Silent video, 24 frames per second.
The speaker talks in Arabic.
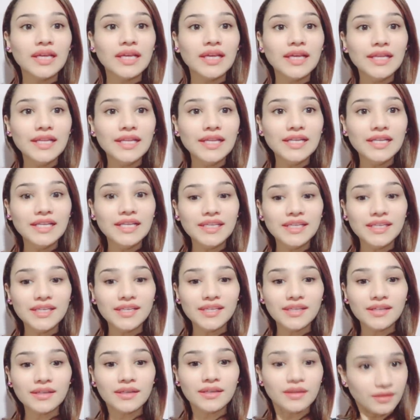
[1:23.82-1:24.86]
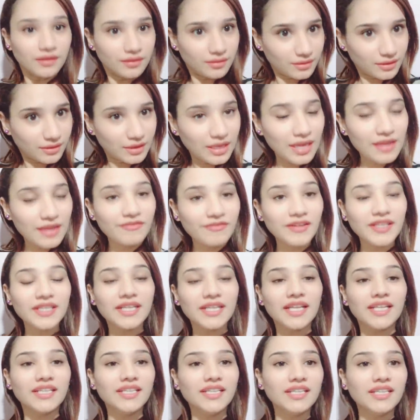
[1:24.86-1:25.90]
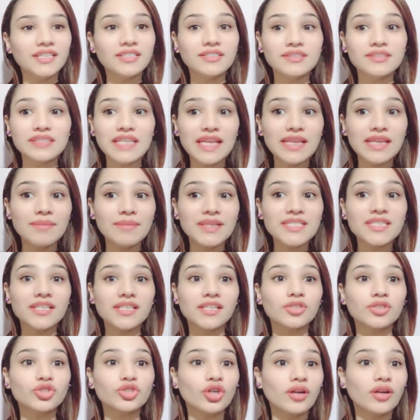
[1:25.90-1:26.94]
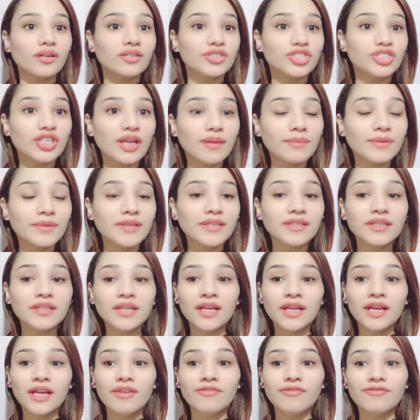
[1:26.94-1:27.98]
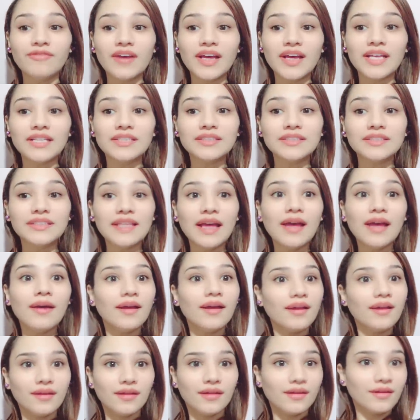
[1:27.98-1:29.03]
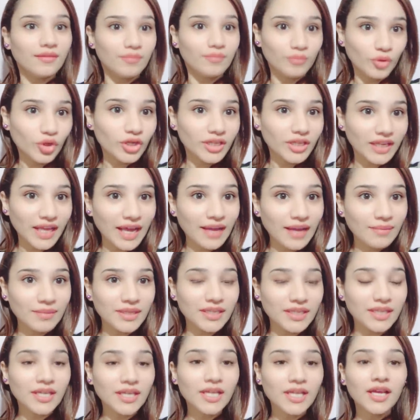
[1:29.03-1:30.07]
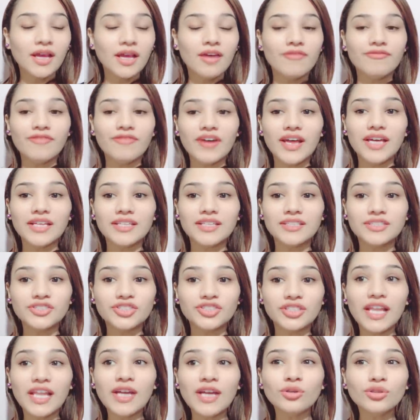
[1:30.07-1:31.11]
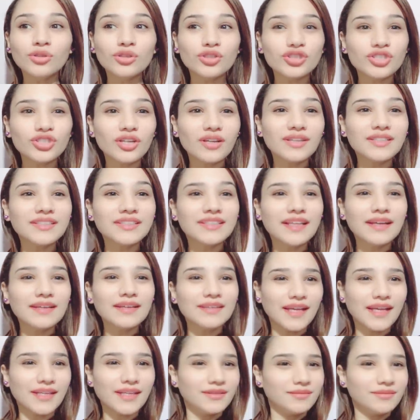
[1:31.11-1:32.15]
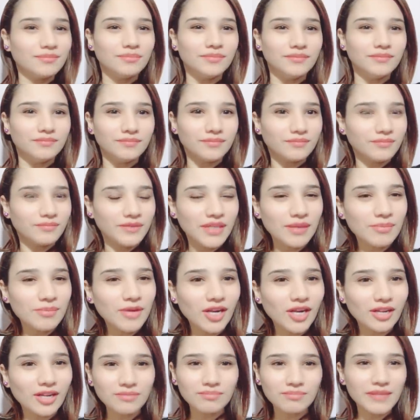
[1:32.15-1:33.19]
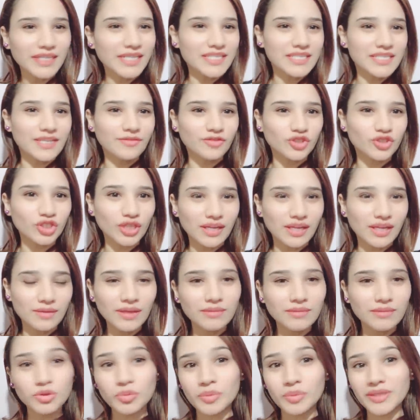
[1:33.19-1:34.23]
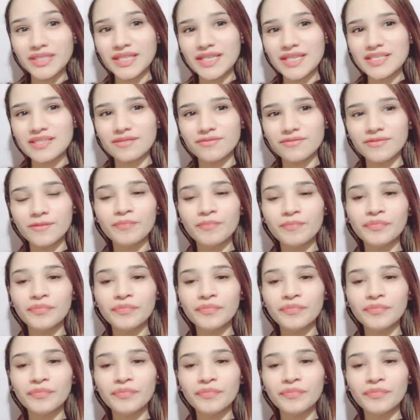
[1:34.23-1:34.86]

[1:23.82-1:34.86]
اللي كفنانين زي مثلا شارل شابلن فده برج الحمل فتلاقوا ان شارل ده يعني بيعمل حركات ما يتكسفش يعني واحد مش بيتكسف